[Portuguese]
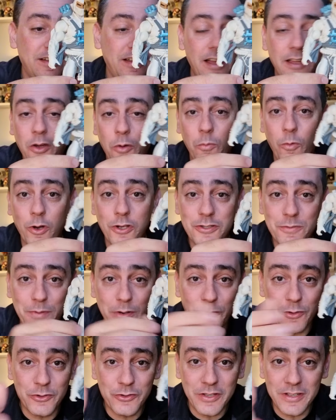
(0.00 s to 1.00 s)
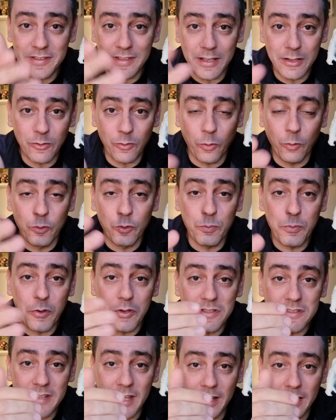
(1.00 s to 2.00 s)
aí eu mostro para vocês, aí, ou no meu
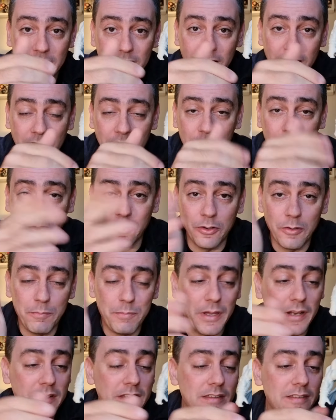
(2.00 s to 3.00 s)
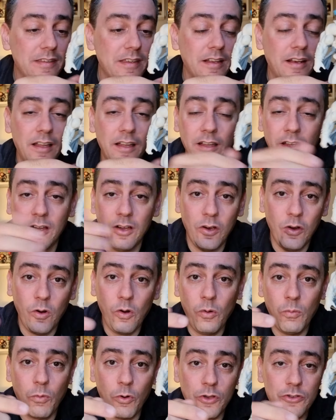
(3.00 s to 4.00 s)
Instagram, lá no Pernizila,
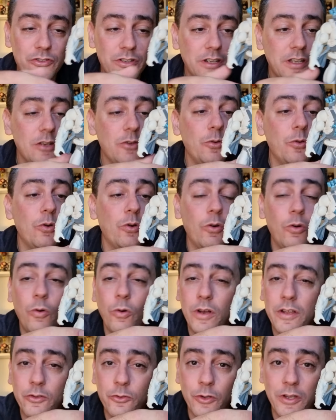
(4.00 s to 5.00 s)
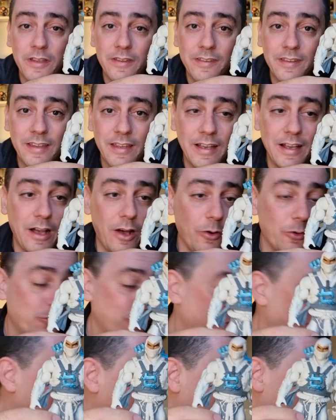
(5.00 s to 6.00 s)
ou mostro aqui no Coleções e
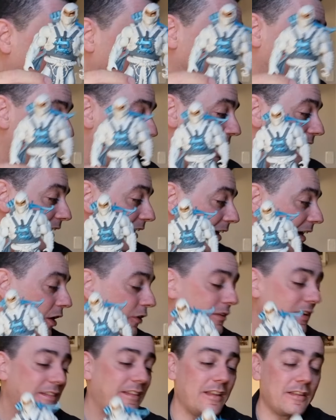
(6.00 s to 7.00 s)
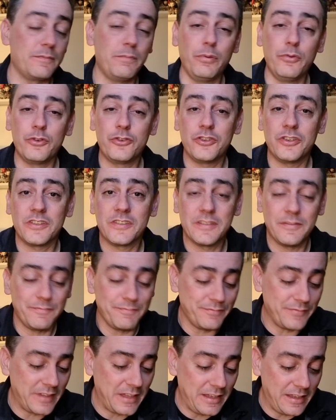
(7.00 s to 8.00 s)
Causos. Legal dessas buchas,
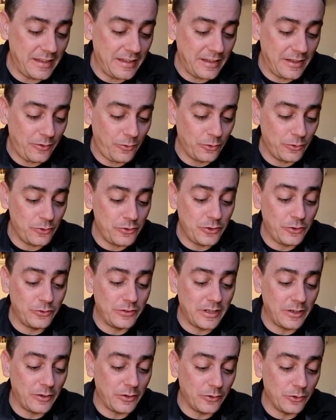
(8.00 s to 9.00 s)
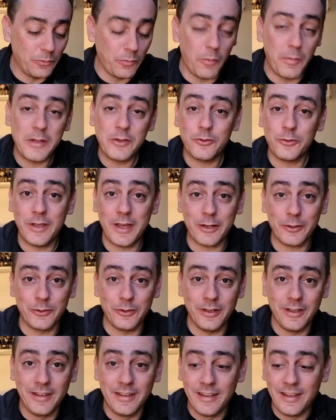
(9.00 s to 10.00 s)
e quando eu digo do, do momento
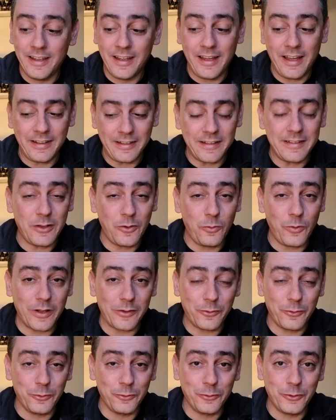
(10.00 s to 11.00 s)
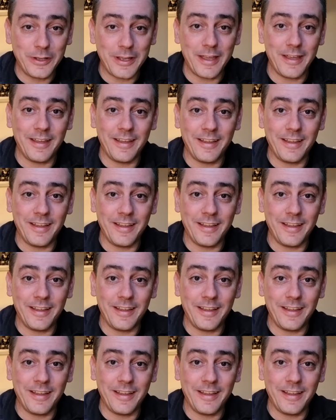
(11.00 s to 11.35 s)
certo, ainda tem um assunto que